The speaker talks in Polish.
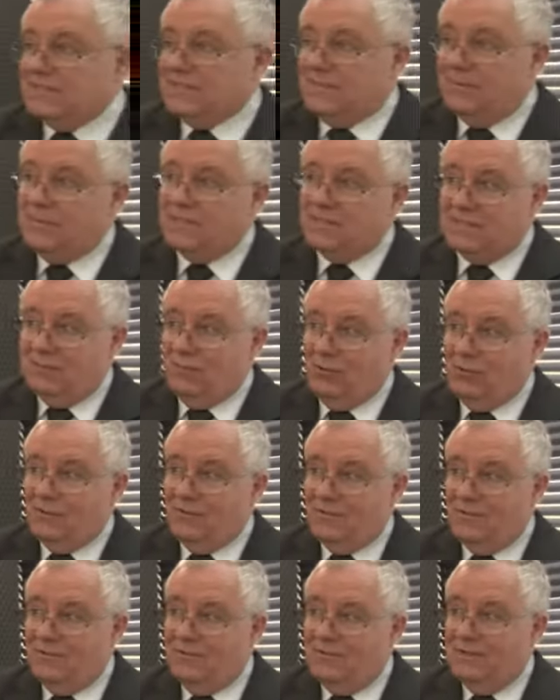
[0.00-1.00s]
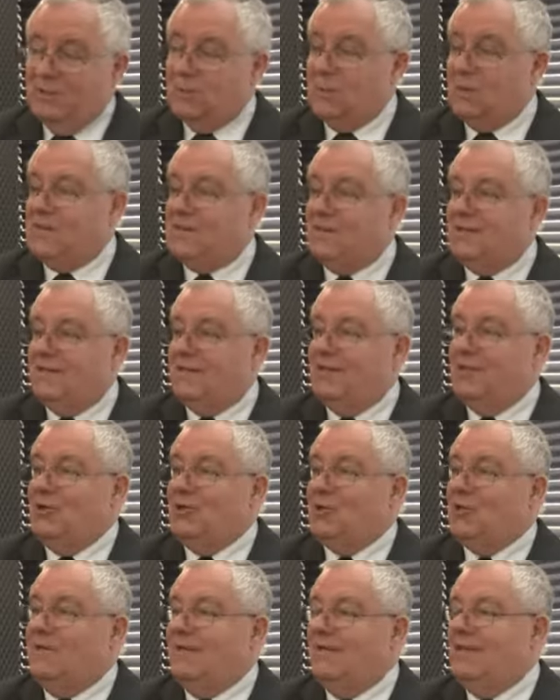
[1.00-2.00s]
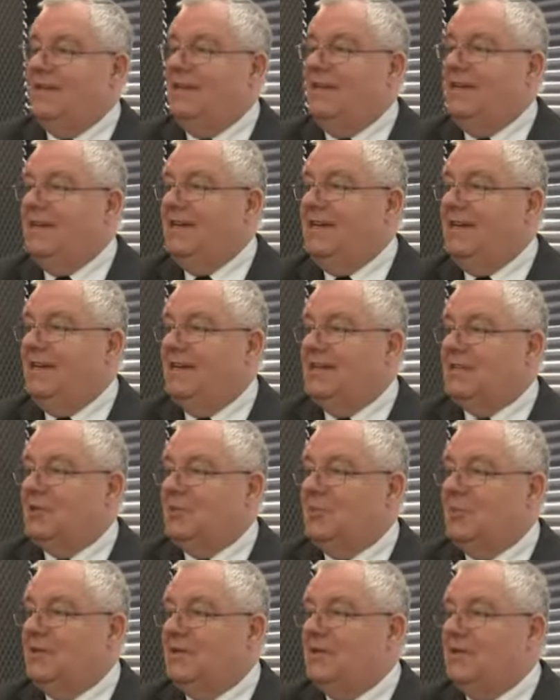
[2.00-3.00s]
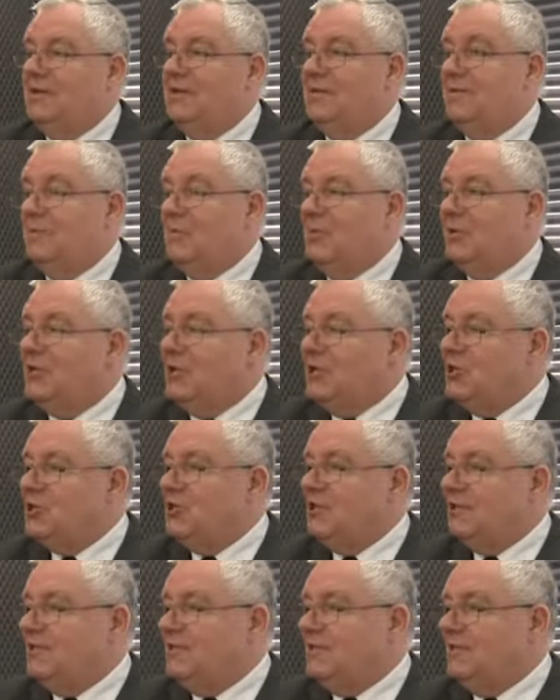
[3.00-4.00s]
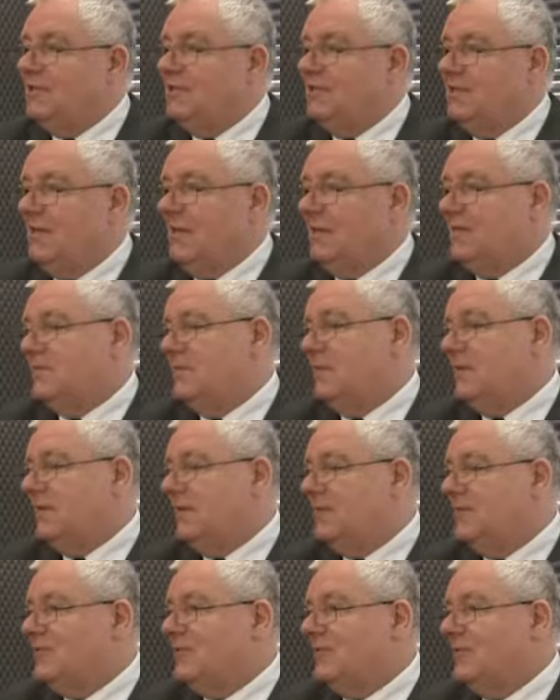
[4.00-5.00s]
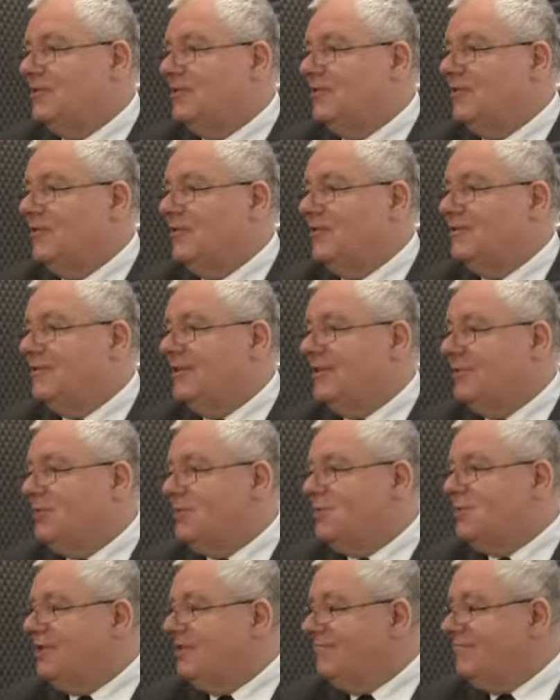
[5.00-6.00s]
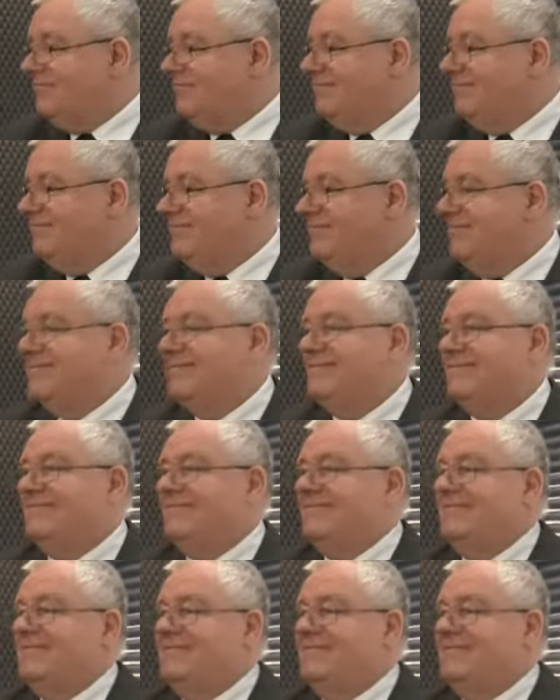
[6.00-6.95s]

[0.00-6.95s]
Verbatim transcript: zapraszam jutro na ulicę Dużowa żeby podejrzeć, jak wspaniali są nasi wolontariusze a